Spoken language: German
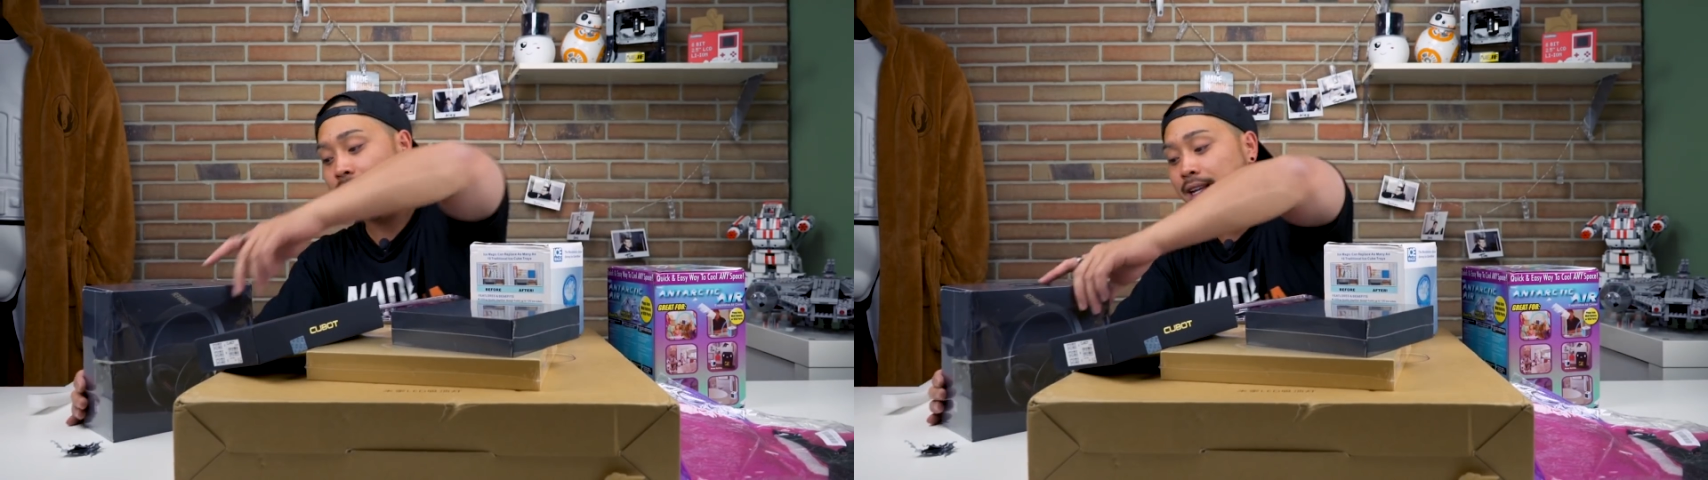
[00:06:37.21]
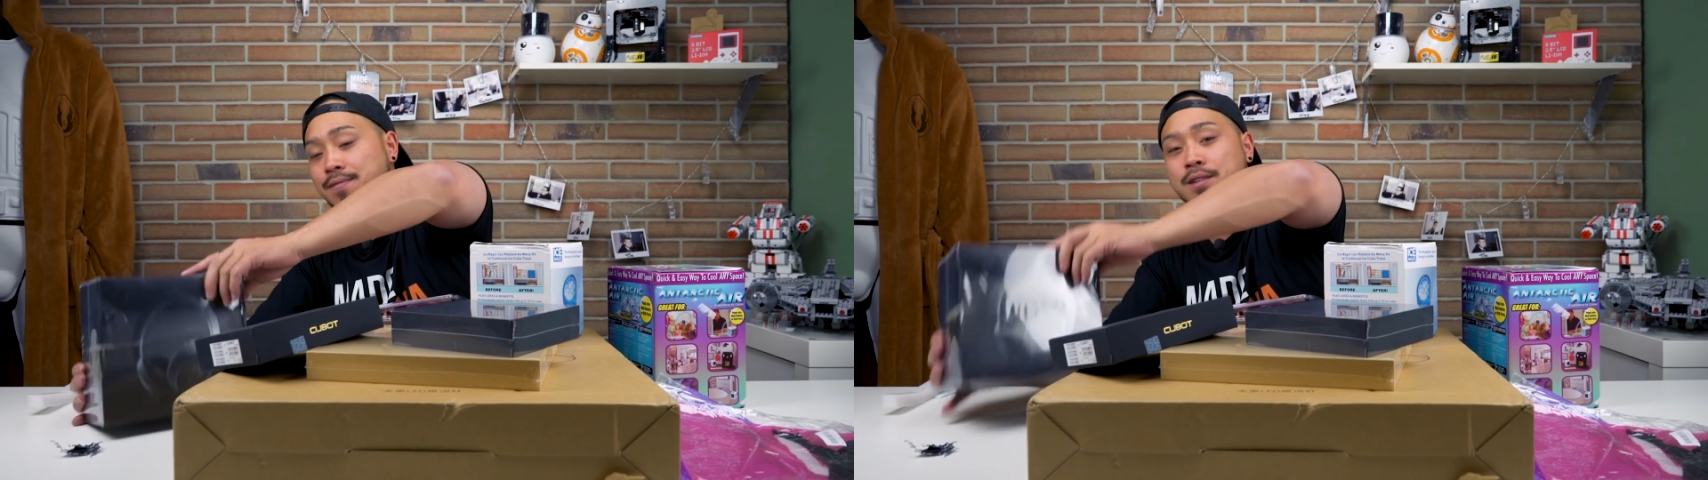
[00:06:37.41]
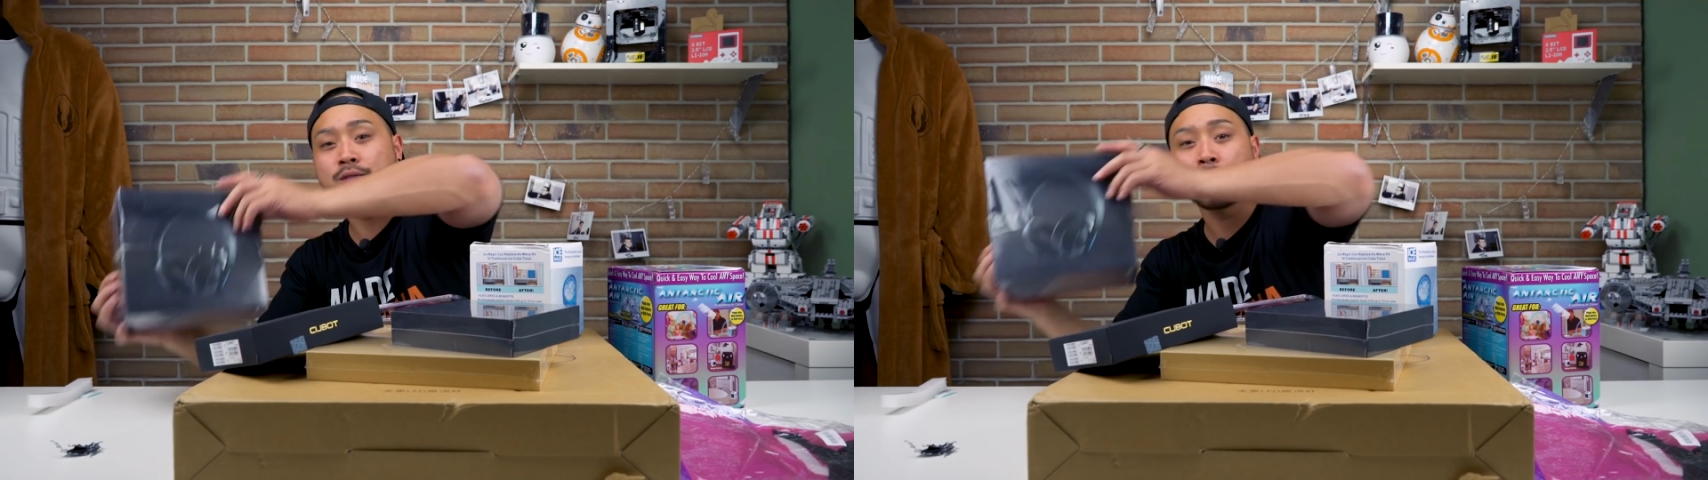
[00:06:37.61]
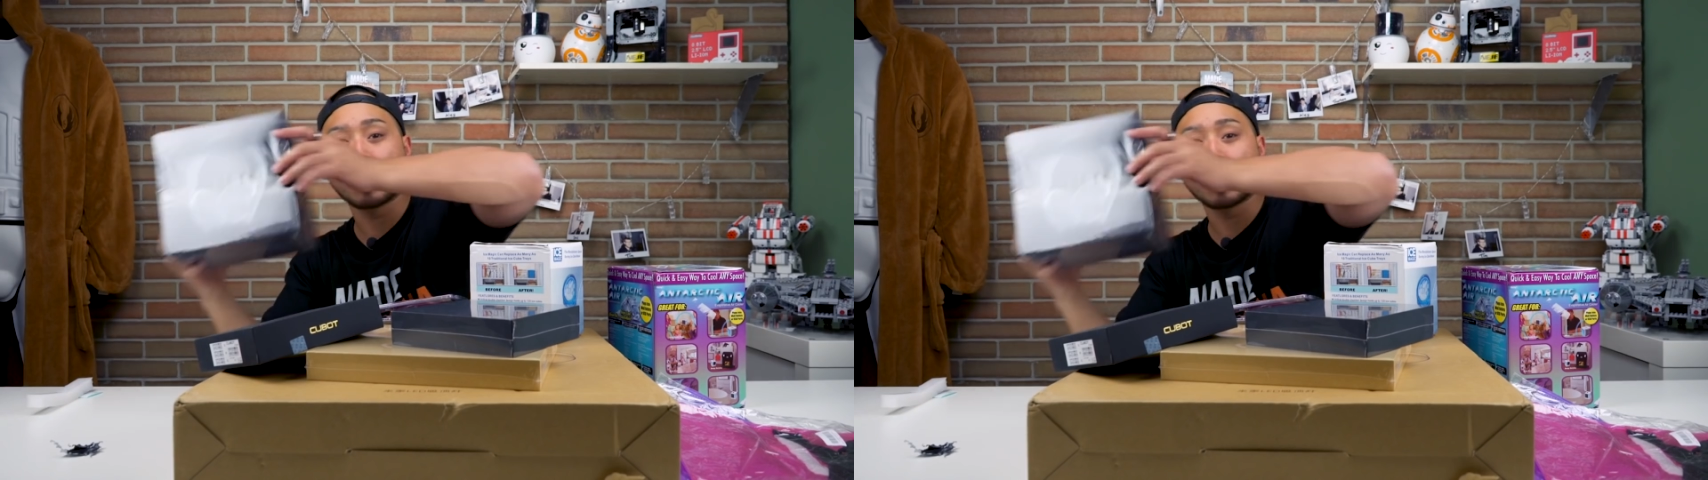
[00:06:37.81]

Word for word: das wird so